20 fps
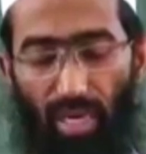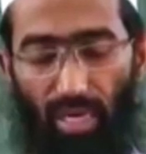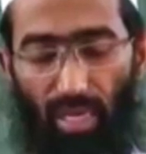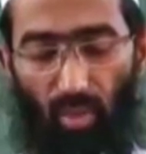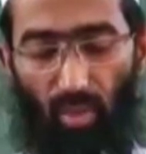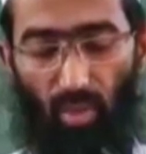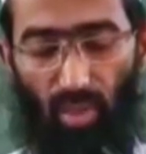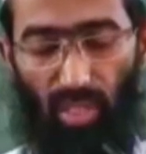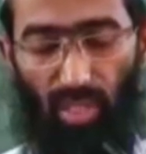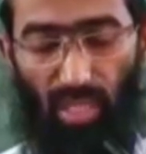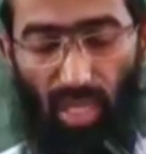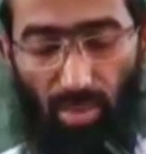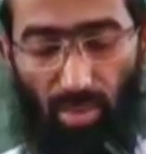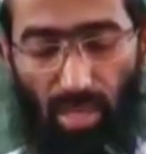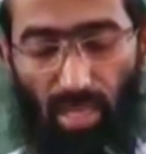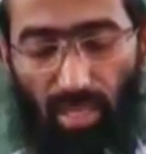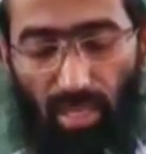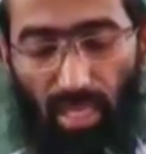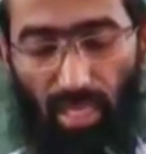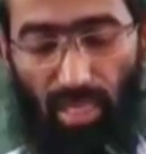में रख कर उनकी
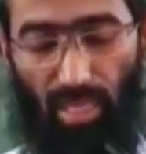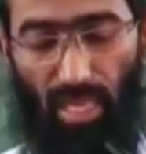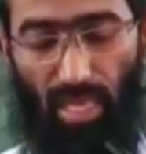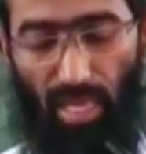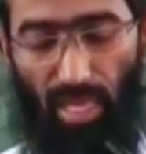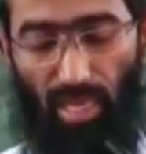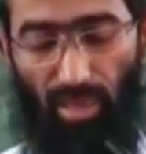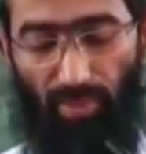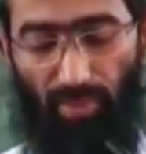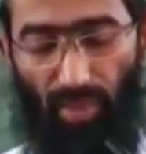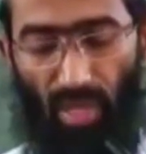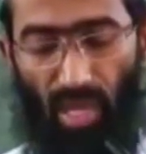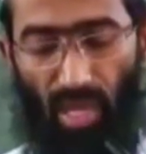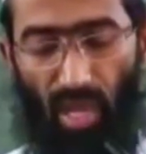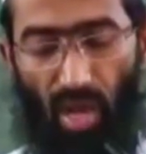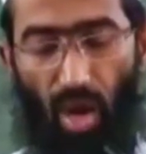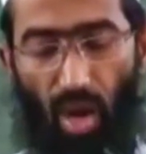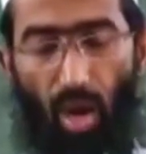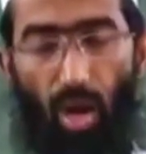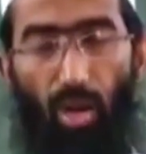तरबियत करते
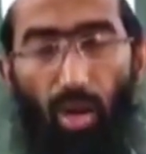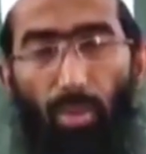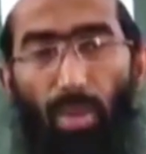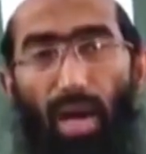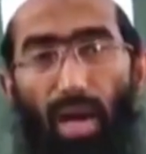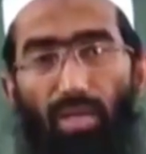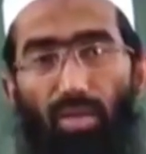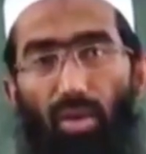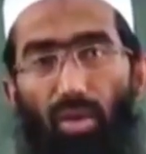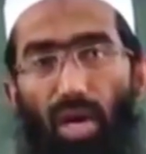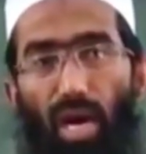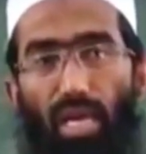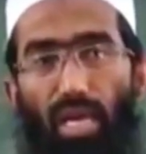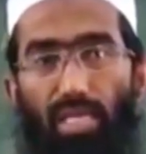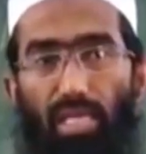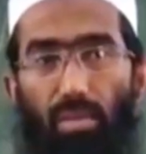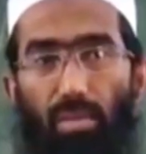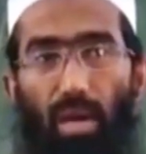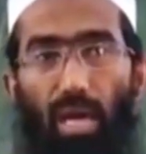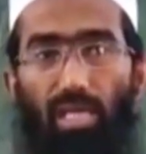हैं और
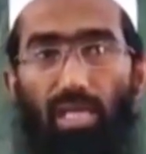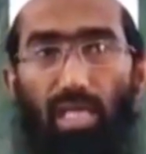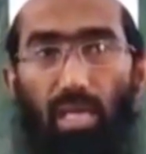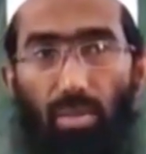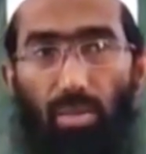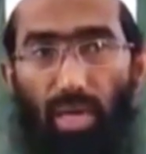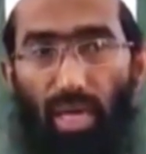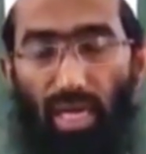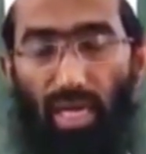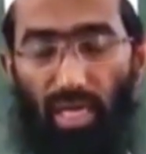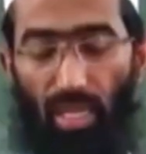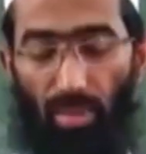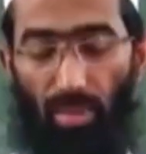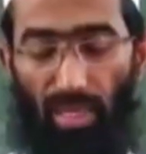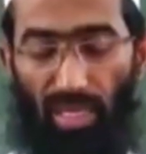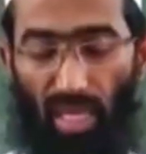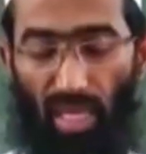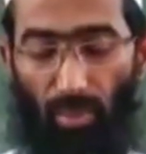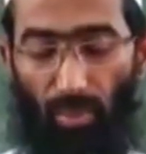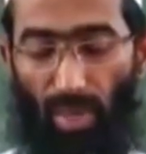बाज़ात ज़बान से भी कहते हैं
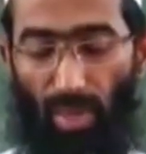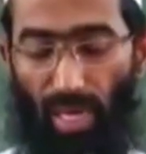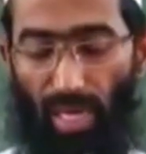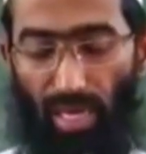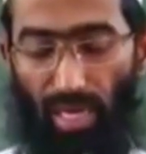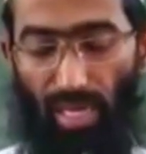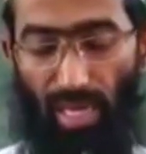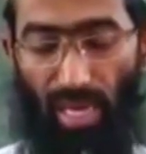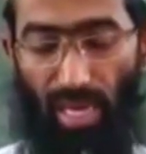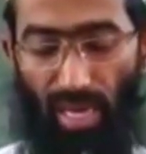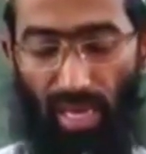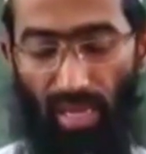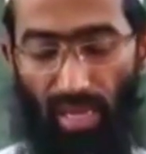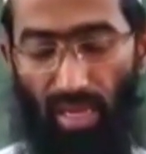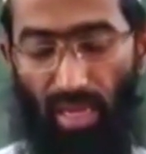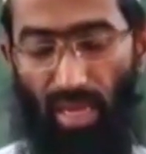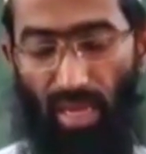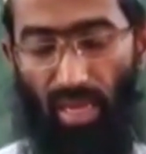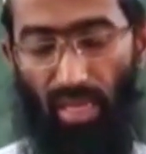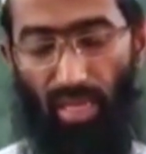बेटा पढ़ लिख ले
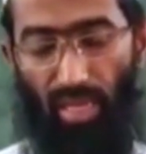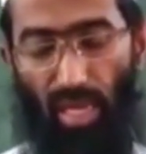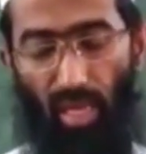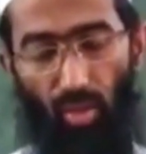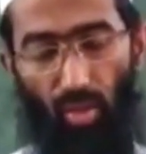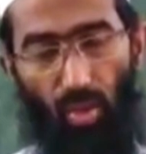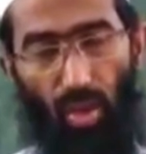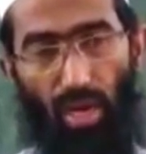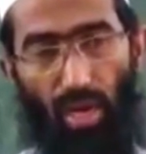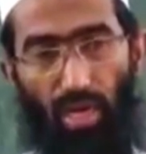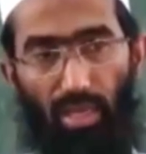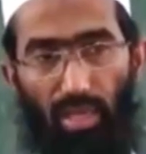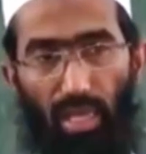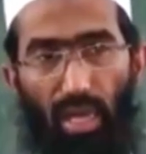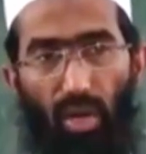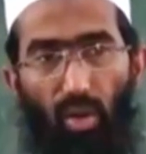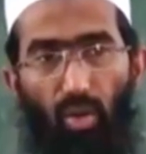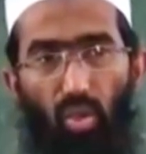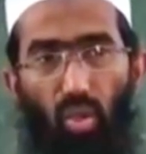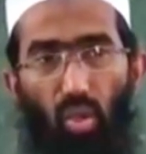कल को अगर
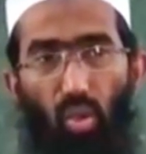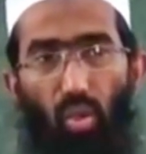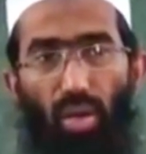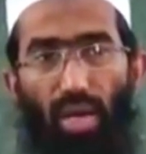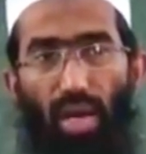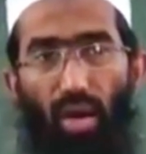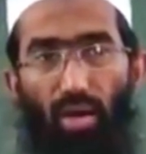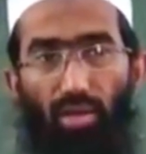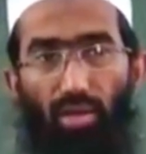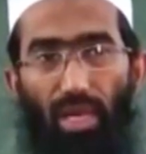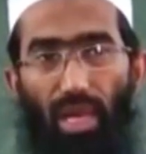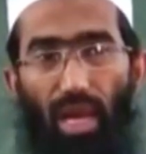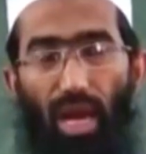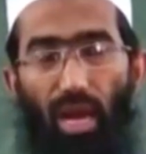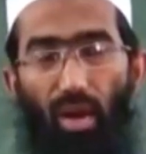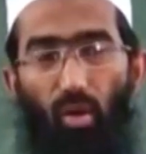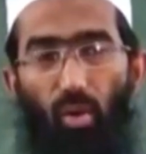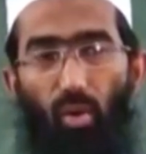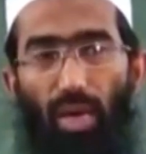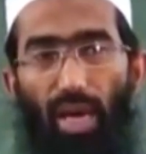तेरा कुछ हो गया और
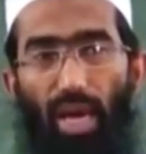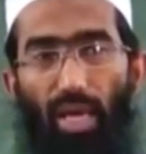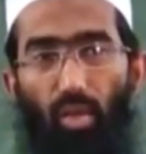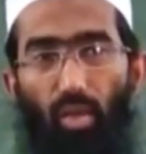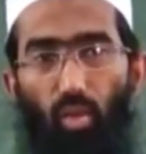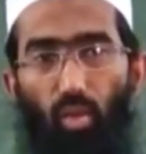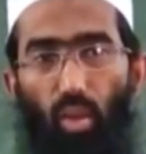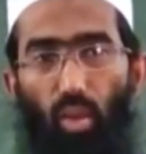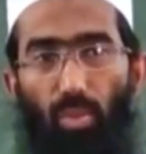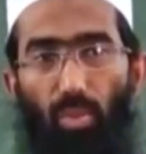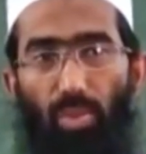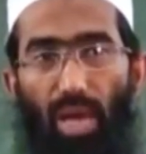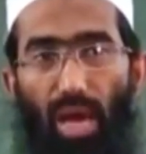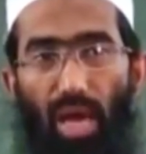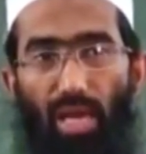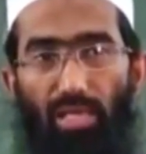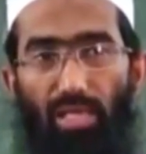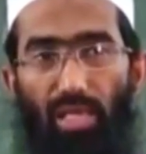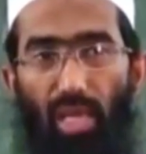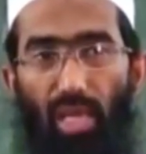तलाक हो गया तो तू अपने
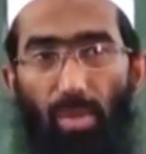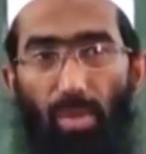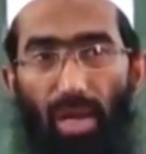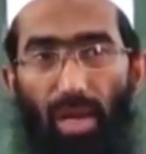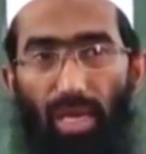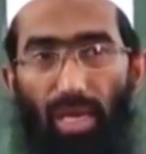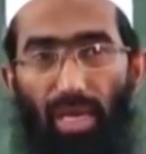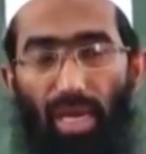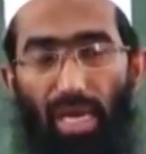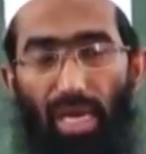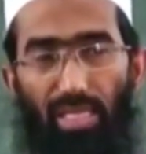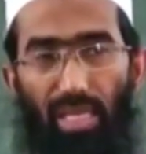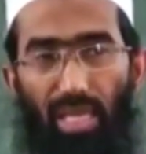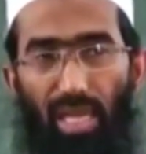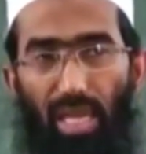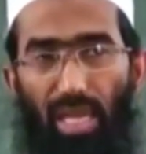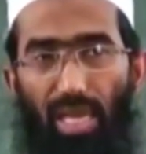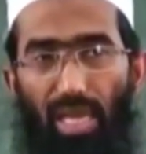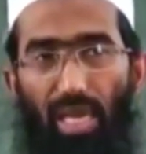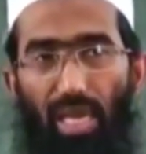हाथ से कमा के खा
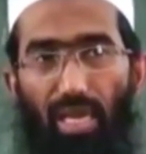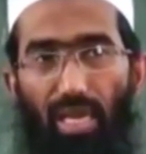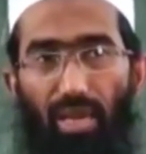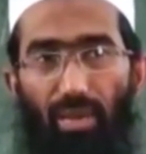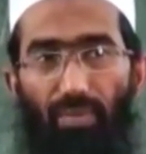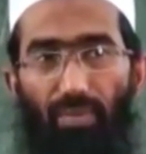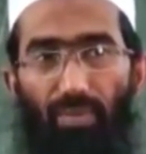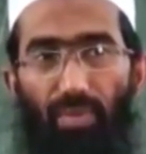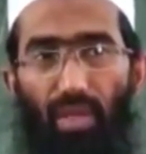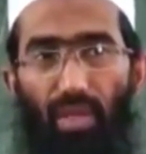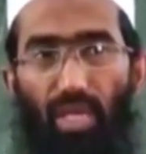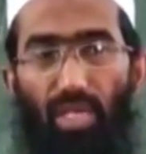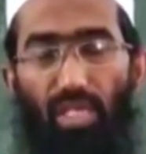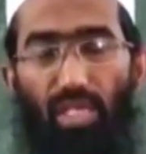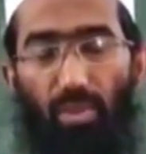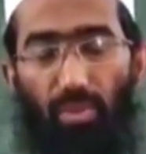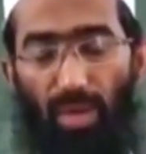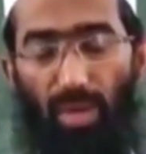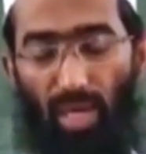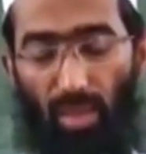सकेगी
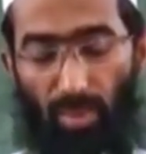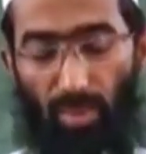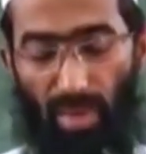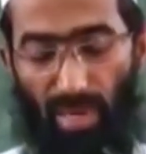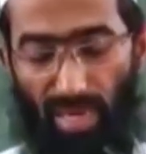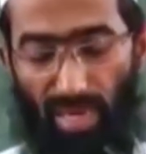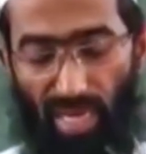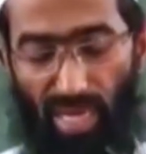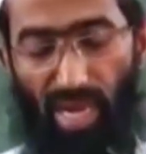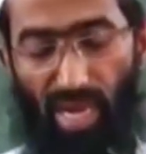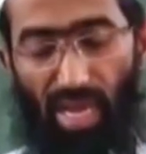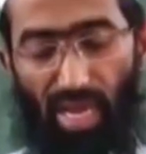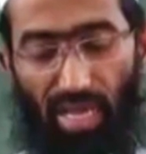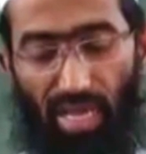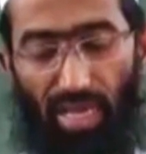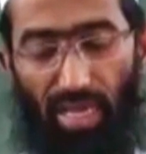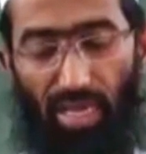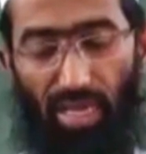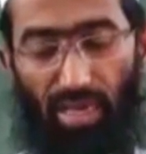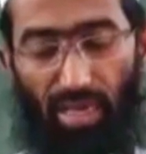किसी पर डिपेंड नहीं
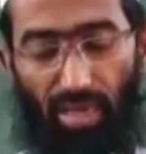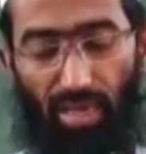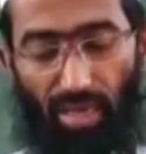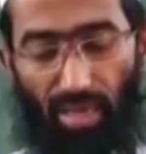रहेगी